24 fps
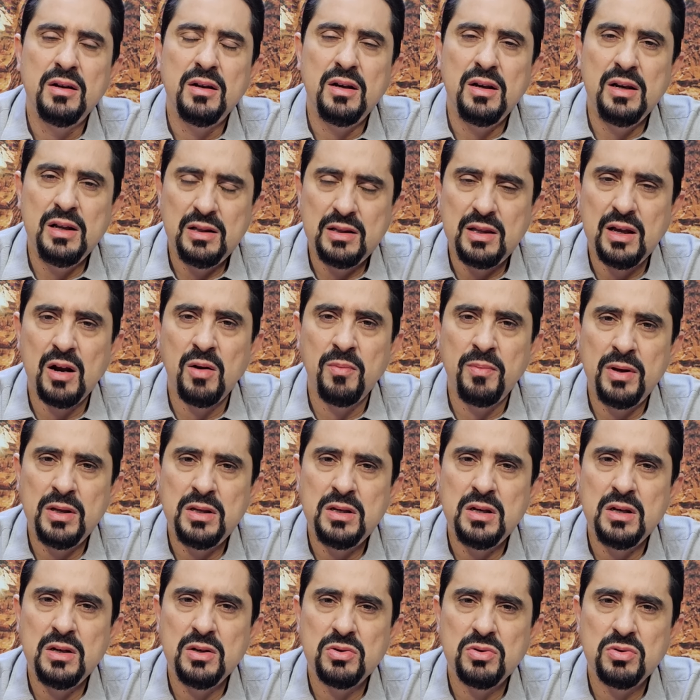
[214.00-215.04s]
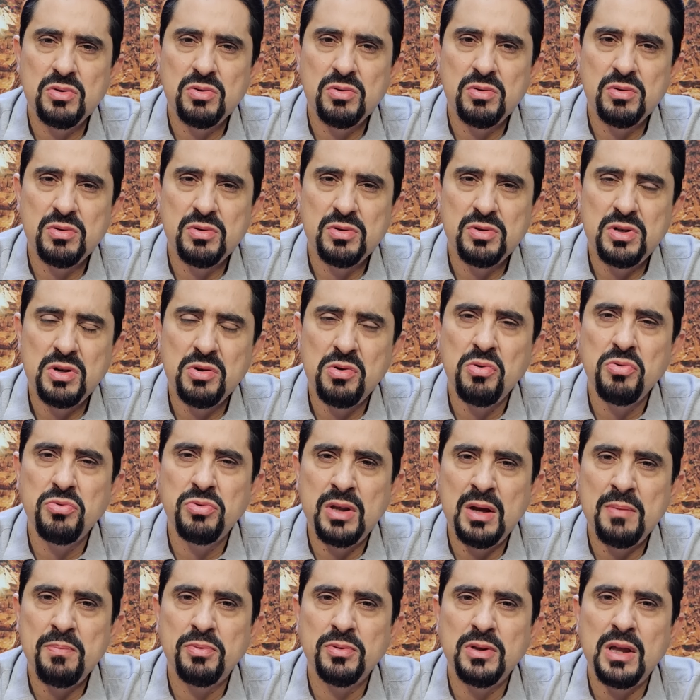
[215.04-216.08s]
Literalmente isso, chegou o
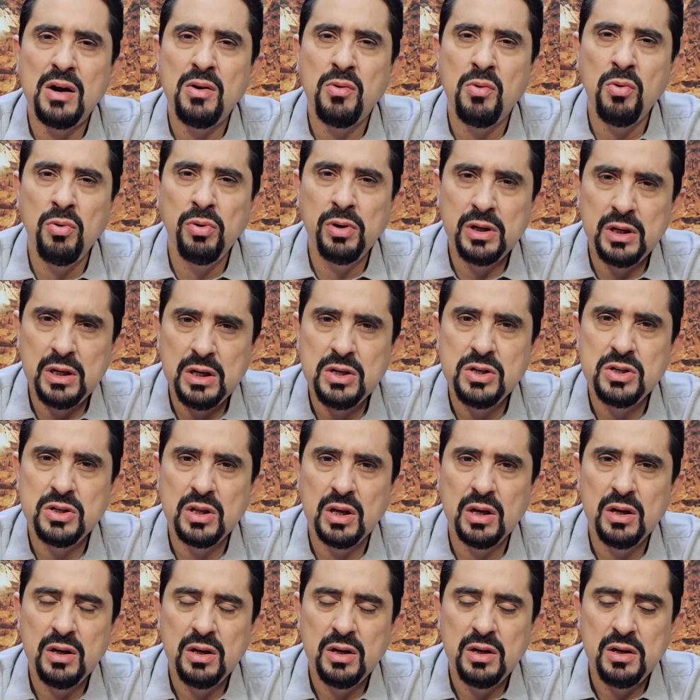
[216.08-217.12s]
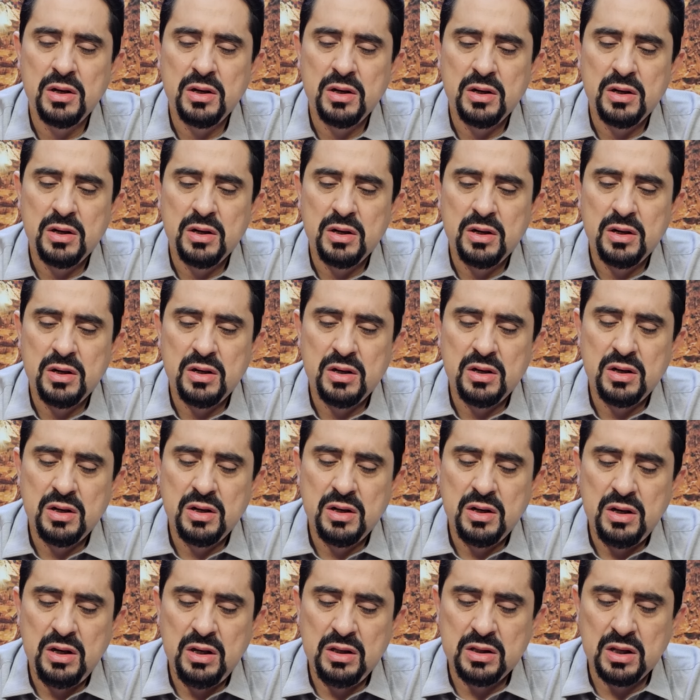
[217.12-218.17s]
tempo da conquista.
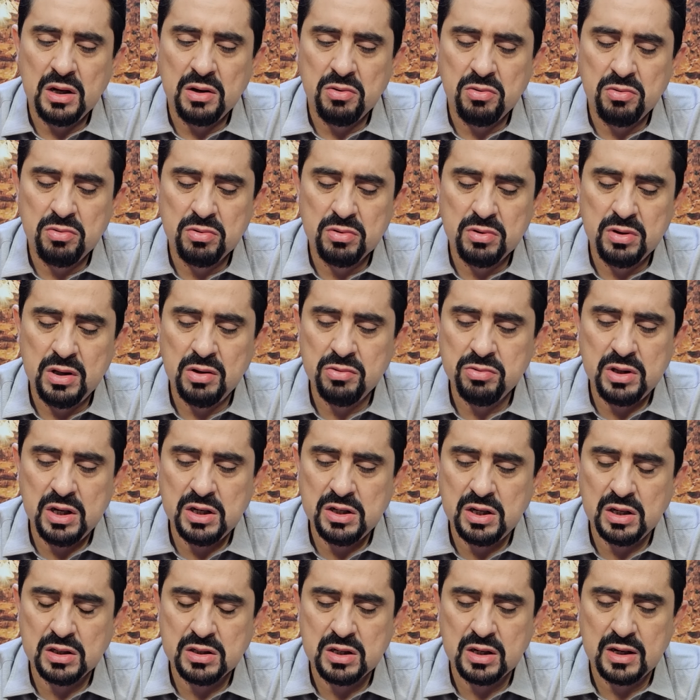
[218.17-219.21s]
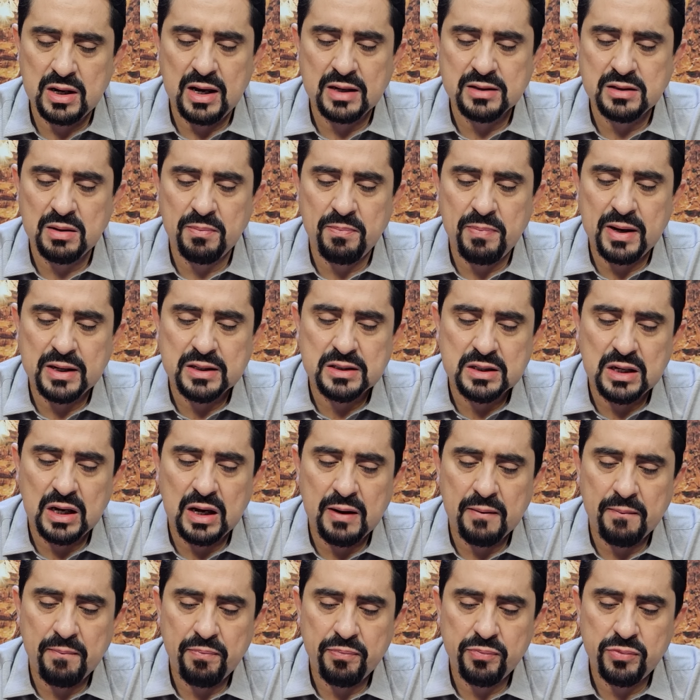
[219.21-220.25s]
Então, não deixe essa graça
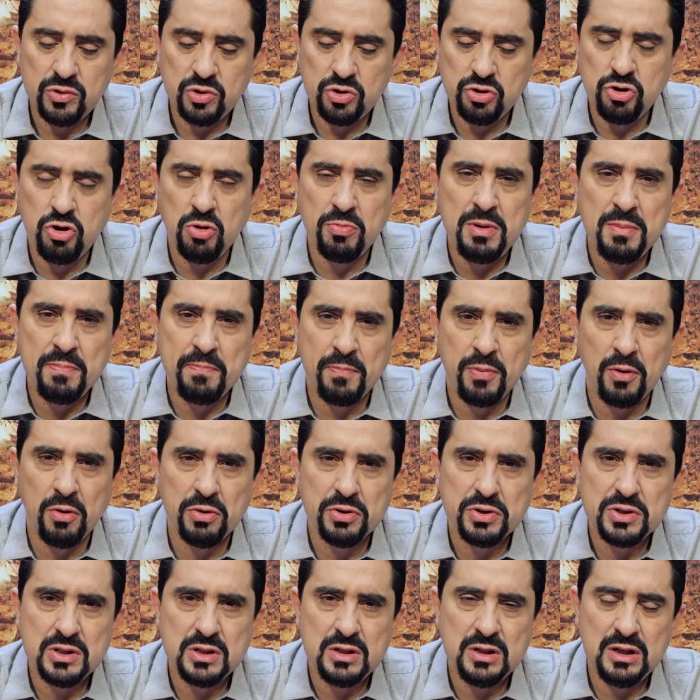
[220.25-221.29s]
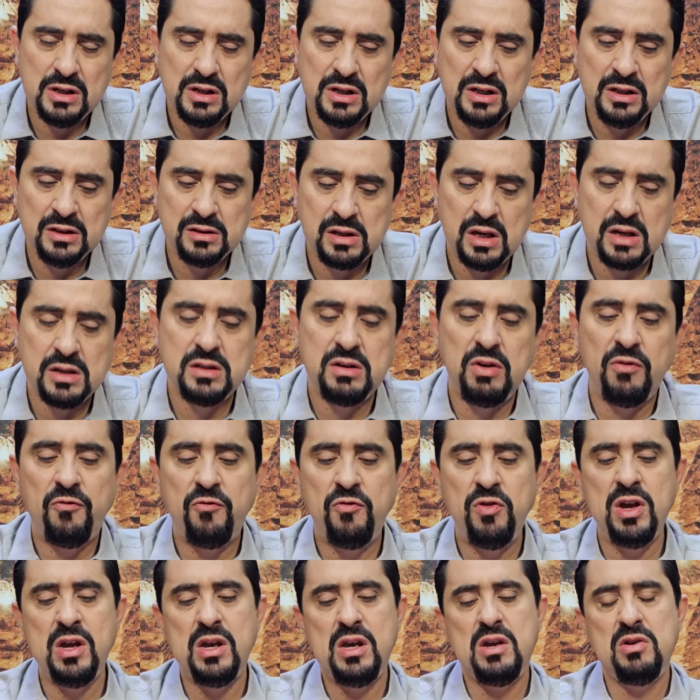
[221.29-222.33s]
passar. Tome posse,
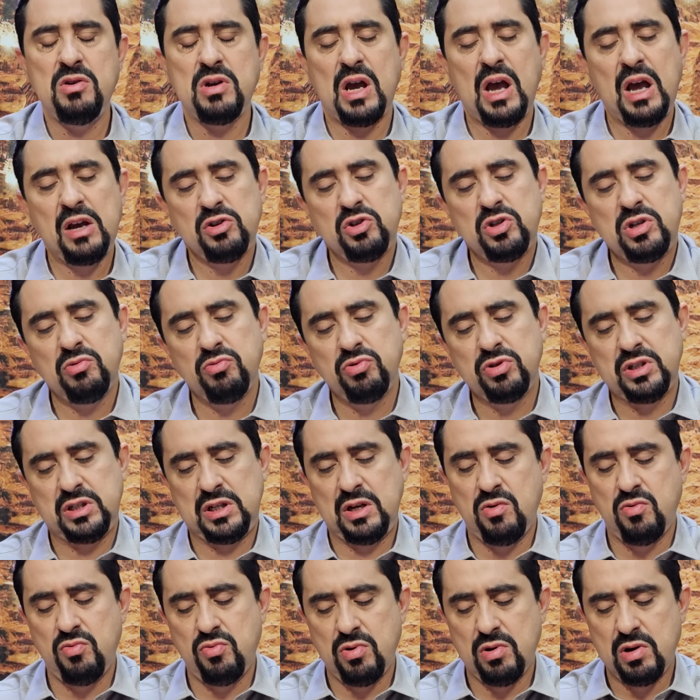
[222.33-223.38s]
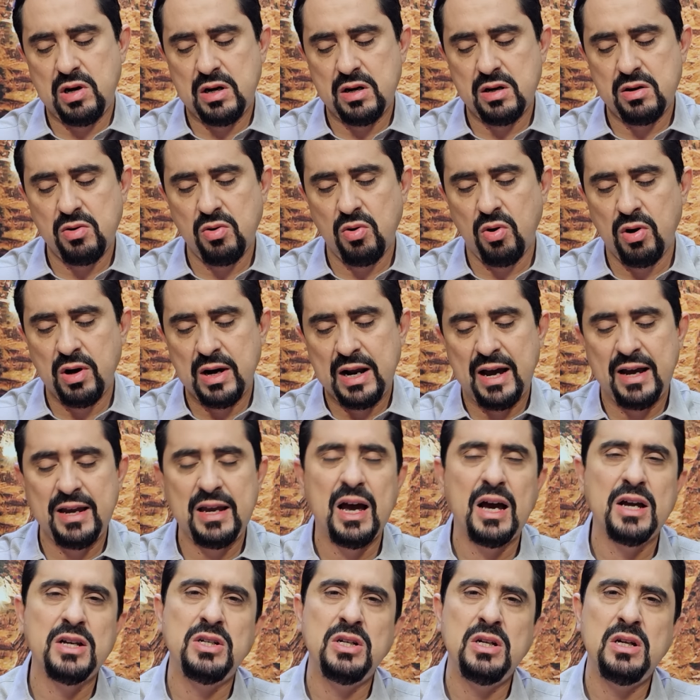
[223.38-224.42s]
intensifique o seu orar e
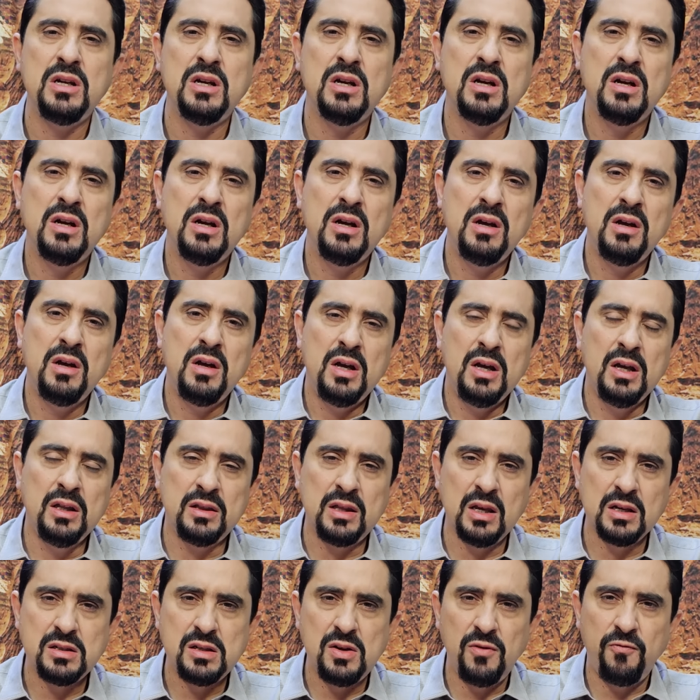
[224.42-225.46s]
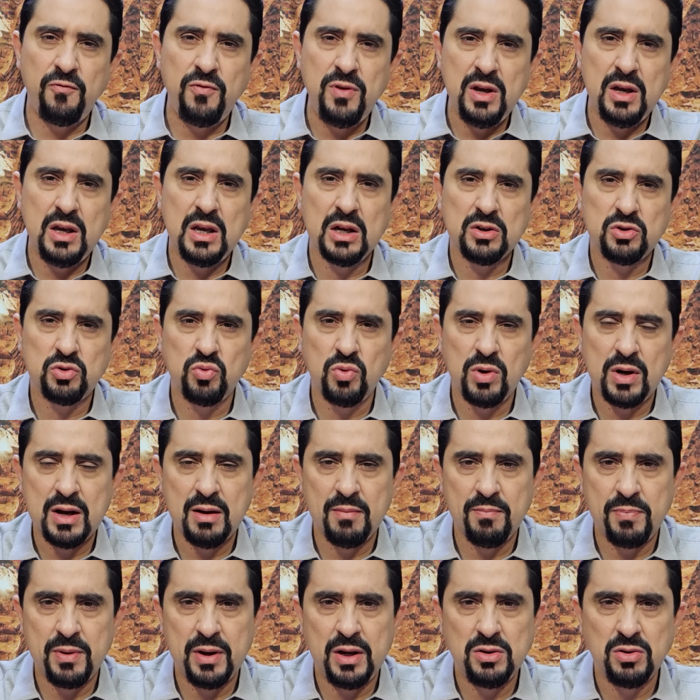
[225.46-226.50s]
agir. Intensifique a sua
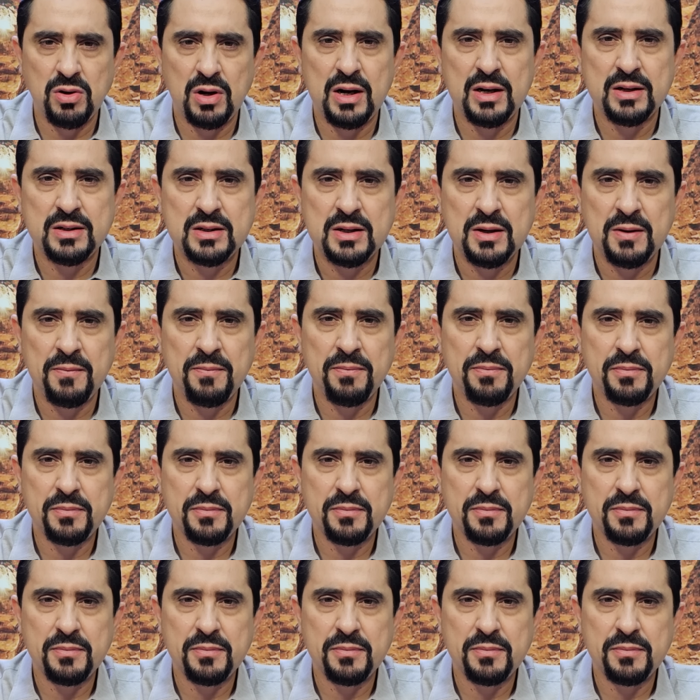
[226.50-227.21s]
campanha de oração.